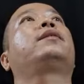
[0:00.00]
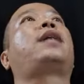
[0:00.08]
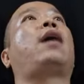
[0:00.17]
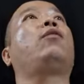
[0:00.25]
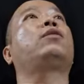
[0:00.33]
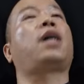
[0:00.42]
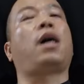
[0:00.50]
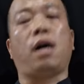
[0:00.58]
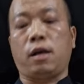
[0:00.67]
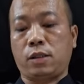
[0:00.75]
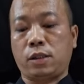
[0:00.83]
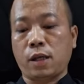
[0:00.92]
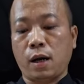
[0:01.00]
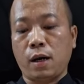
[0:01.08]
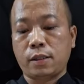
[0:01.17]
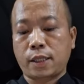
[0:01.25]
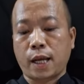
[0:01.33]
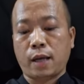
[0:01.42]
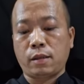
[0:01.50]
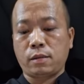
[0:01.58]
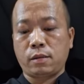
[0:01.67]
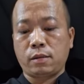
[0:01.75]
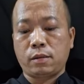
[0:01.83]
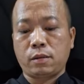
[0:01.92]
cháu chờ trơ chẽn
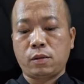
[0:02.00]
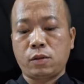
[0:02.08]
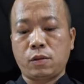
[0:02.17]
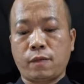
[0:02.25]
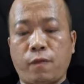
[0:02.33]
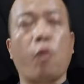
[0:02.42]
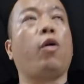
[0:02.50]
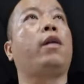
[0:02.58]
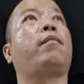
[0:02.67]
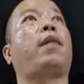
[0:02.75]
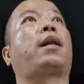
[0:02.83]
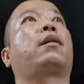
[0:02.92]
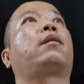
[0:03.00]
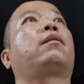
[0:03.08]
phủi mặt